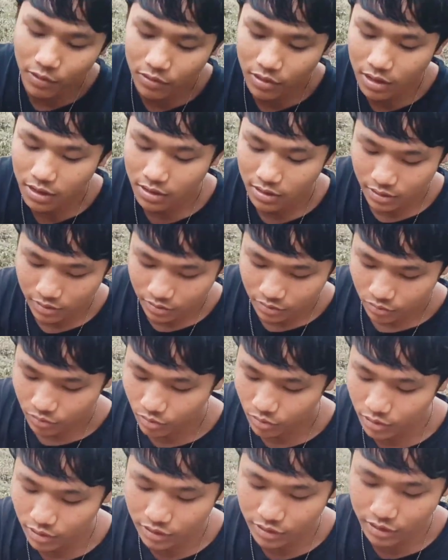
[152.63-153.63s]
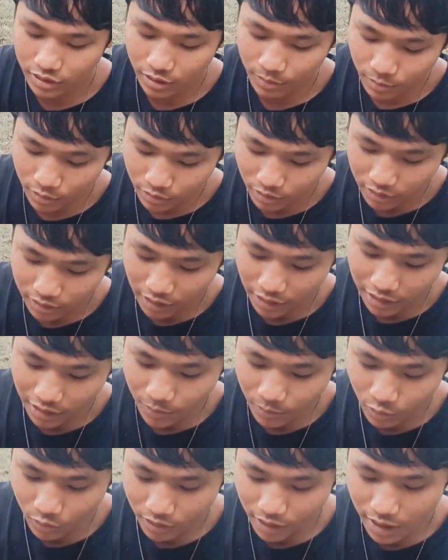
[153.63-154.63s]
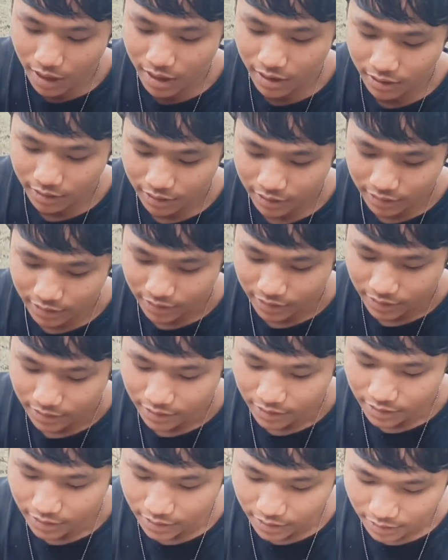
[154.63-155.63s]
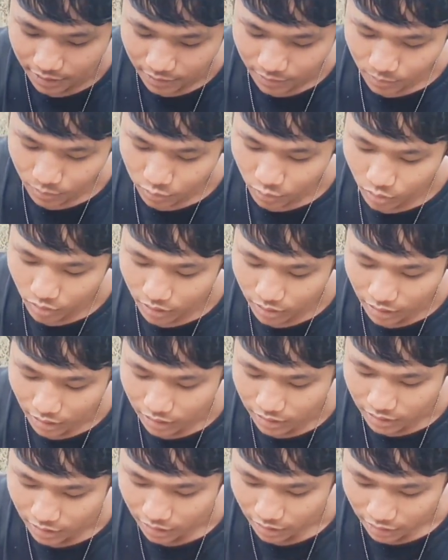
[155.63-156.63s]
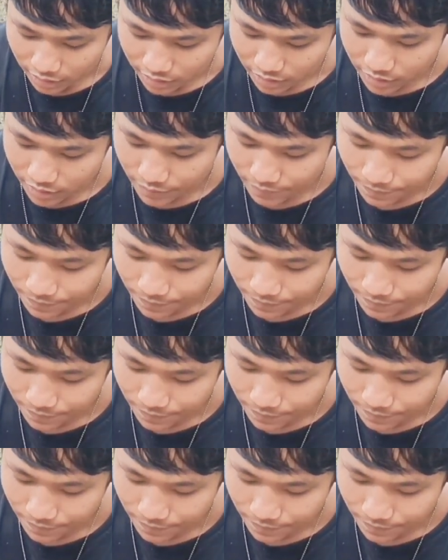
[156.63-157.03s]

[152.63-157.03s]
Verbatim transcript: पाउडर तो ये जीरा पाउडर डालना पड़ेगा पूरा डाल दिया गैस